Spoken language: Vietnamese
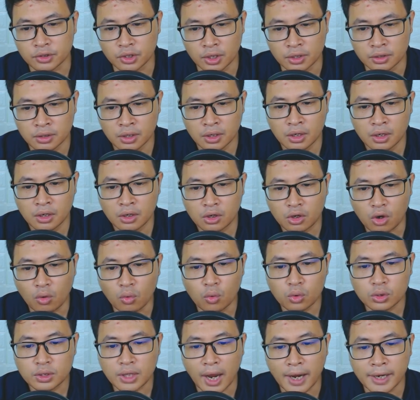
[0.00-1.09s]
Thiên Có
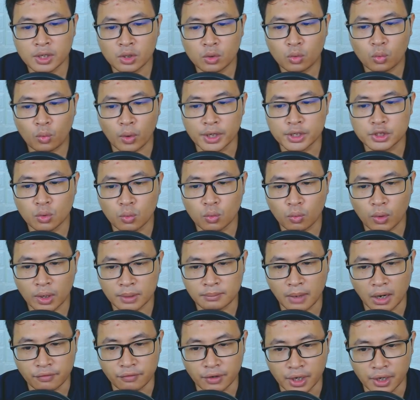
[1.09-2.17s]
ngũ thái quay chung quanh
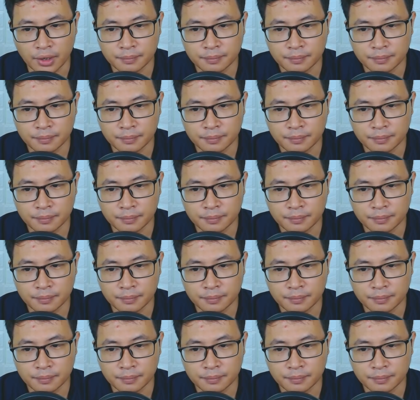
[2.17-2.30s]
bảo vệ